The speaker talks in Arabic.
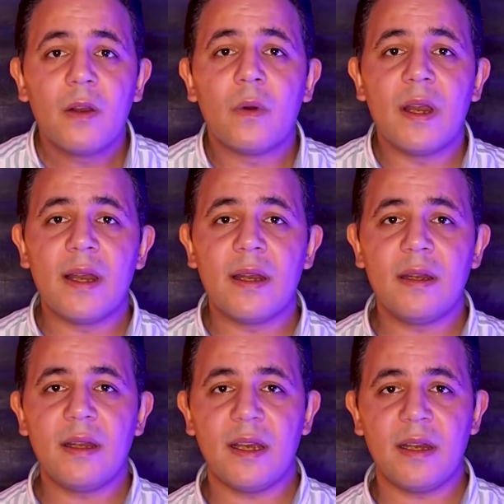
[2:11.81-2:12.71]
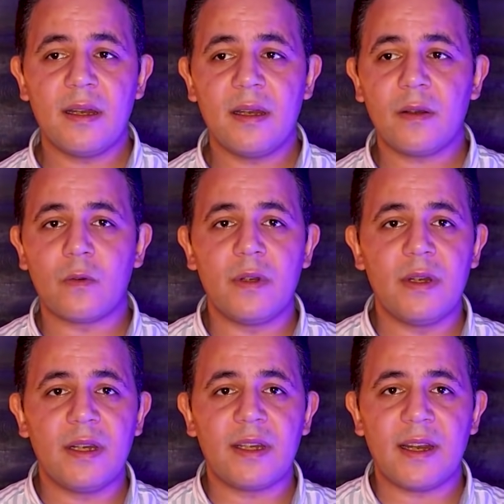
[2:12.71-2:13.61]
وقال إن
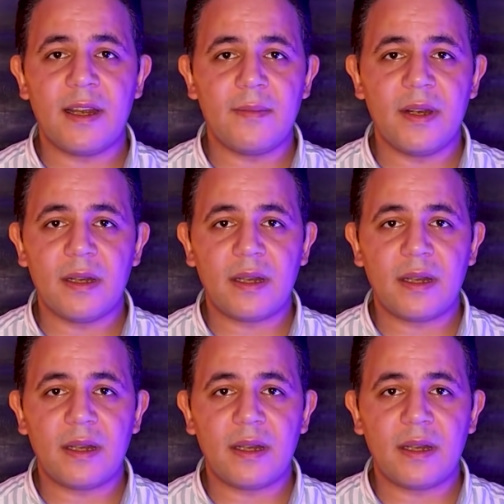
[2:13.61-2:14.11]
كل الكلام اللي